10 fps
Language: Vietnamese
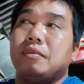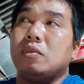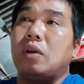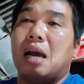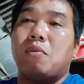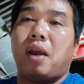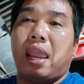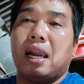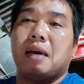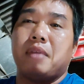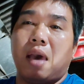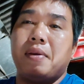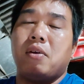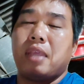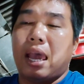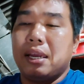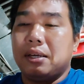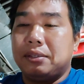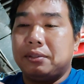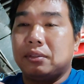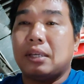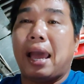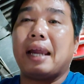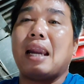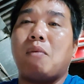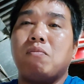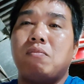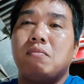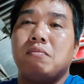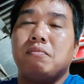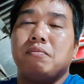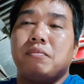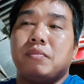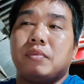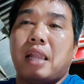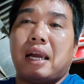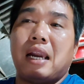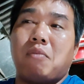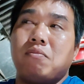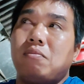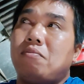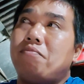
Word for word: nuôi gà mùa hè là dễ bị nổ cháy nắng nóng nắng nóng